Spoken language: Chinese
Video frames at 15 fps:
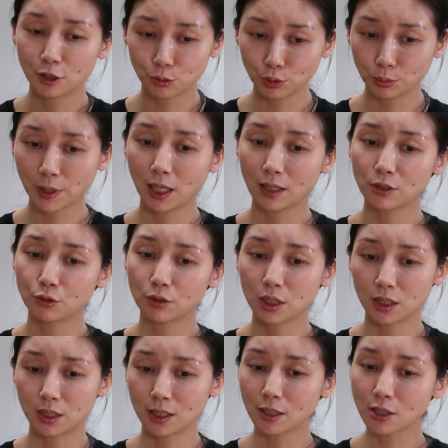最怕的就是
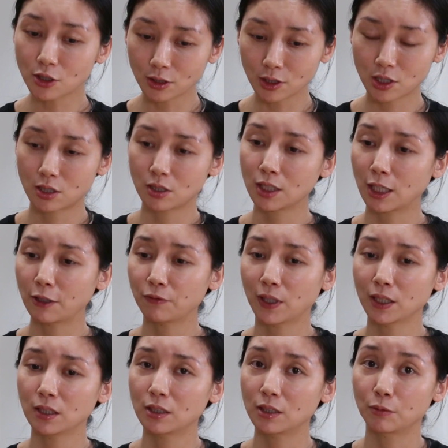你坚持了十年，
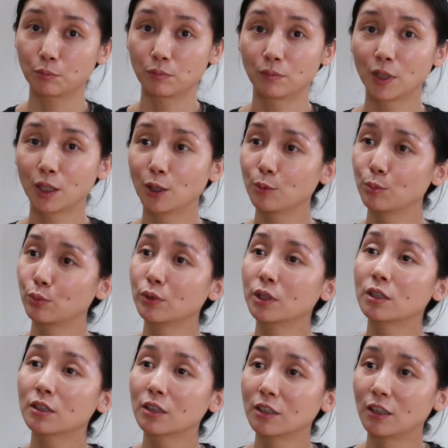发现你不
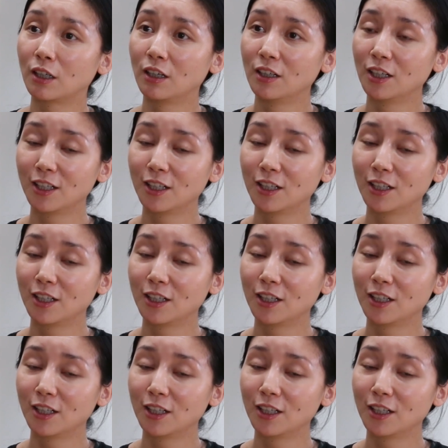适合，